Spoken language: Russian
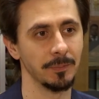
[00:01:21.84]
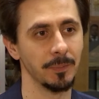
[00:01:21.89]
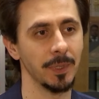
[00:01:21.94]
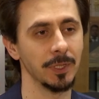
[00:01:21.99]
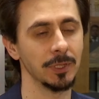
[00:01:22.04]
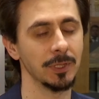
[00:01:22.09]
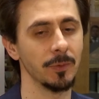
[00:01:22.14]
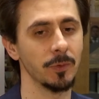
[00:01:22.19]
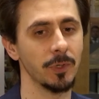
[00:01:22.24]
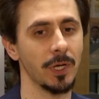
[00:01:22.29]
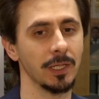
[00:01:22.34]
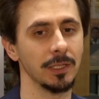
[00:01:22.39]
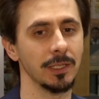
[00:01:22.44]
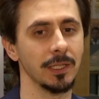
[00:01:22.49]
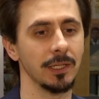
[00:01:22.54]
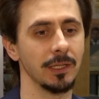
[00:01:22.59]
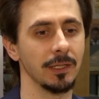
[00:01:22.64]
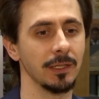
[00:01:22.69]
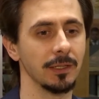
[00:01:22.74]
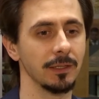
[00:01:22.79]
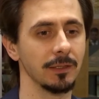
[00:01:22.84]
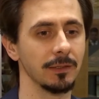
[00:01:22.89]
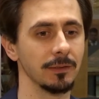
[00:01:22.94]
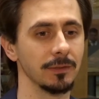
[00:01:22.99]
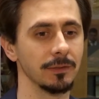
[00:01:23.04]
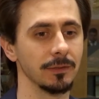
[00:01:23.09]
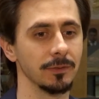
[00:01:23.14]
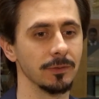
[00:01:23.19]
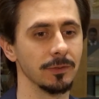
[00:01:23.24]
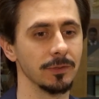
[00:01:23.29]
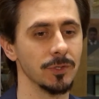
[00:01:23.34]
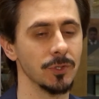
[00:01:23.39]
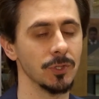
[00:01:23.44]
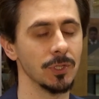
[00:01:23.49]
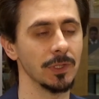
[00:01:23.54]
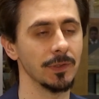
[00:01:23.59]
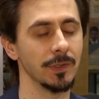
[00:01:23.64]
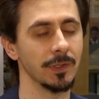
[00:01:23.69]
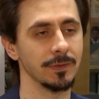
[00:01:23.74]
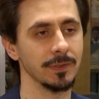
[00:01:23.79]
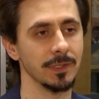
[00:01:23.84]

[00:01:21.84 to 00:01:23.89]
Поэтому, когда э, человек